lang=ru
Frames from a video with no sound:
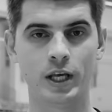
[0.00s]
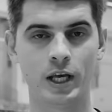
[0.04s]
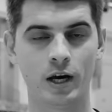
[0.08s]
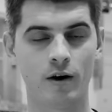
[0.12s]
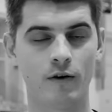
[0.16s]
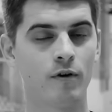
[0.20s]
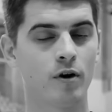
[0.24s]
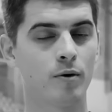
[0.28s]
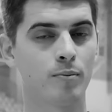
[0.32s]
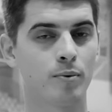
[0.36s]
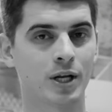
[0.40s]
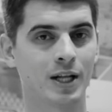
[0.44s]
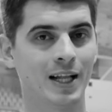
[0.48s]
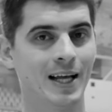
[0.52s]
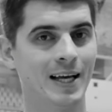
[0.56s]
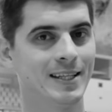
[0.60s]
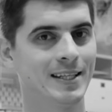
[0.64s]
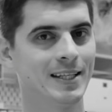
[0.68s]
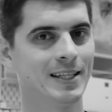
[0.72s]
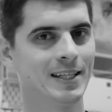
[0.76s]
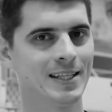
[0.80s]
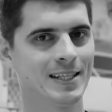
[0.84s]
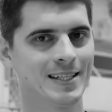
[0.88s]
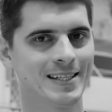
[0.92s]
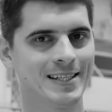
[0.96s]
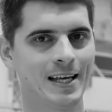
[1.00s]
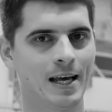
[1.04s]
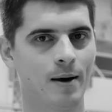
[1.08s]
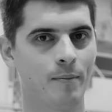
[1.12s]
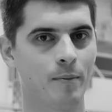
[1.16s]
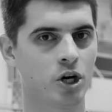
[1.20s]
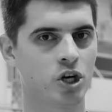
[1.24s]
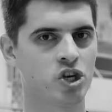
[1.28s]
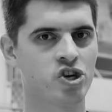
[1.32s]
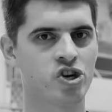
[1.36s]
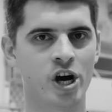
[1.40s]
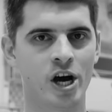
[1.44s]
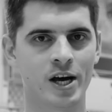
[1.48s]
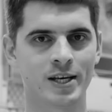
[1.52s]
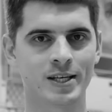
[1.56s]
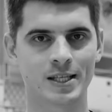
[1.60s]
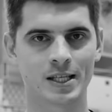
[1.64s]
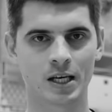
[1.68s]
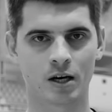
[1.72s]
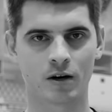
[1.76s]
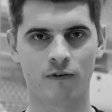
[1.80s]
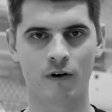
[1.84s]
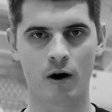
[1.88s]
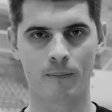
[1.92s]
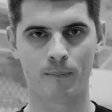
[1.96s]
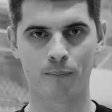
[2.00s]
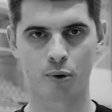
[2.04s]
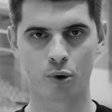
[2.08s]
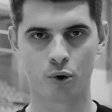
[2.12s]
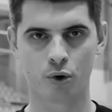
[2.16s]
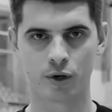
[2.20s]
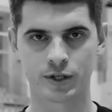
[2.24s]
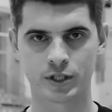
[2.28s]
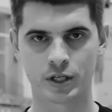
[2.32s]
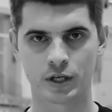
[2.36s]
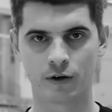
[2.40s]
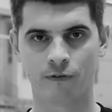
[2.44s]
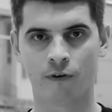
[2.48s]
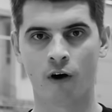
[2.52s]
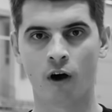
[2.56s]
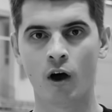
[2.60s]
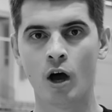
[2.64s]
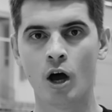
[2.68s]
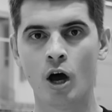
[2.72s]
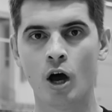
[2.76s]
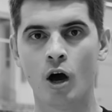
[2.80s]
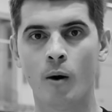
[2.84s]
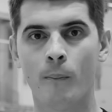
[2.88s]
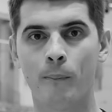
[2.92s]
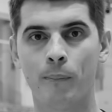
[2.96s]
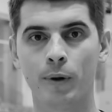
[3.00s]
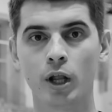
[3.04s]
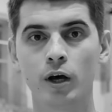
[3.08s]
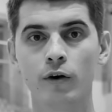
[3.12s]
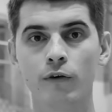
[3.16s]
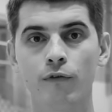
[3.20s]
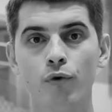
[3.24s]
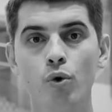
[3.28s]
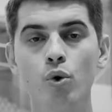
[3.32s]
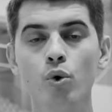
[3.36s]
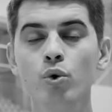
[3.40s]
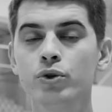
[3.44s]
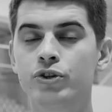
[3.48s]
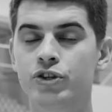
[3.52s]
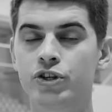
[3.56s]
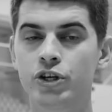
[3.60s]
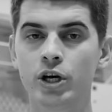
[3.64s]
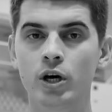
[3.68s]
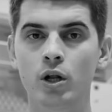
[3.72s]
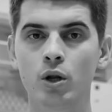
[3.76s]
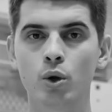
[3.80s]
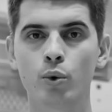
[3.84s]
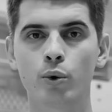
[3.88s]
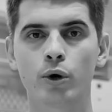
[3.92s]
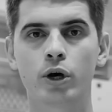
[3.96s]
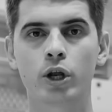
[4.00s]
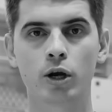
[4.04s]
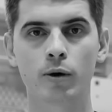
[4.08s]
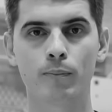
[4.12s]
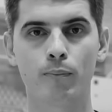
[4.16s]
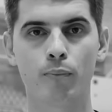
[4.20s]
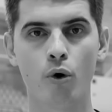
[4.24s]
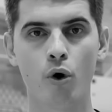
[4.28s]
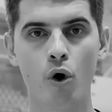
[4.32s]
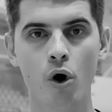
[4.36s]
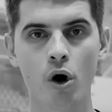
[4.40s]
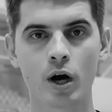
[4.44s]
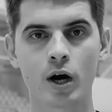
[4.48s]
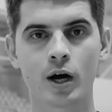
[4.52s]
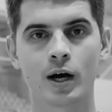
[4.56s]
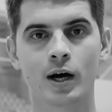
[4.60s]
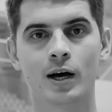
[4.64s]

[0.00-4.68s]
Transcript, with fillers: я выбрал один из самых частых вопросов. Плыву, делаю грибок.